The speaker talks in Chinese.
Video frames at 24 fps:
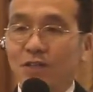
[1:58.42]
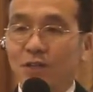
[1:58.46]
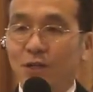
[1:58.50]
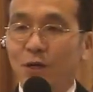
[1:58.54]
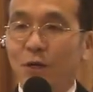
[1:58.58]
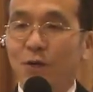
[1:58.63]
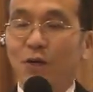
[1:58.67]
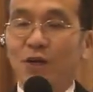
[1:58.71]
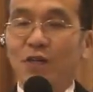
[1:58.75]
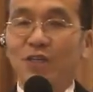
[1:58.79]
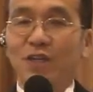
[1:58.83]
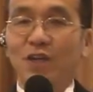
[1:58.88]

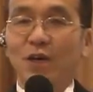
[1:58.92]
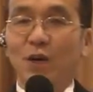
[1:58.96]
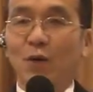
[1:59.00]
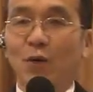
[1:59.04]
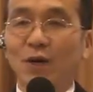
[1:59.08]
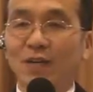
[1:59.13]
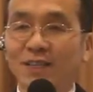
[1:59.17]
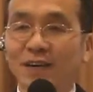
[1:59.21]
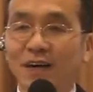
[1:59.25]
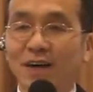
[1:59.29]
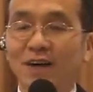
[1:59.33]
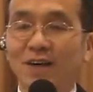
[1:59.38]
协会的
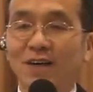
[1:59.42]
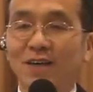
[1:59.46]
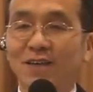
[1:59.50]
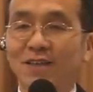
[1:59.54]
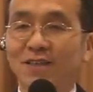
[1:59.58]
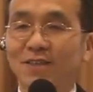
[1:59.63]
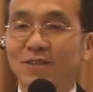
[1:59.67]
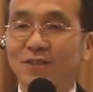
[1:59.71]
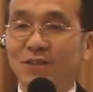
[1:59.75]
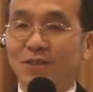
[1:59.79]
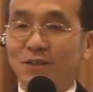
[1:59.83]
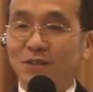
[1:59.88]
会长
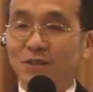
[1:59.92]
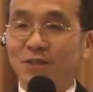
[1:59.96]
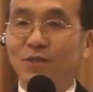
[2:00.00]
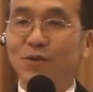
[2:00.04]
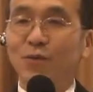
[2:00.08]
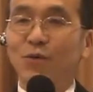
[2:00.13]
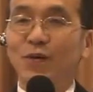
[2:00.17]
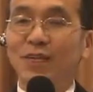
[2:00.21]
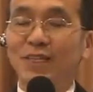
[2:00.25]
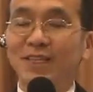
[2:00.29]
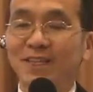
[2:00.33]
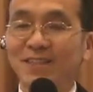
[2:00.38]
史
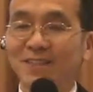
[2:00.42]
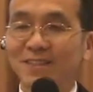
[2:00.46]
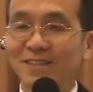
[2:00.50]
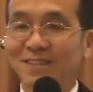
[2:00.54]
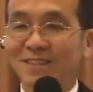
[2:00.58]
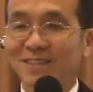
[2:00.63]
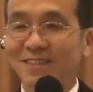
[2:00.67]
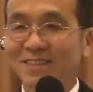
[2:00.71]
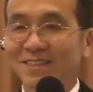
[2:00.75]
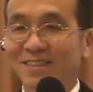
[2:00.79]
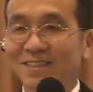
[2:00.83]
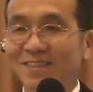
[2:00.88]
新卫先生，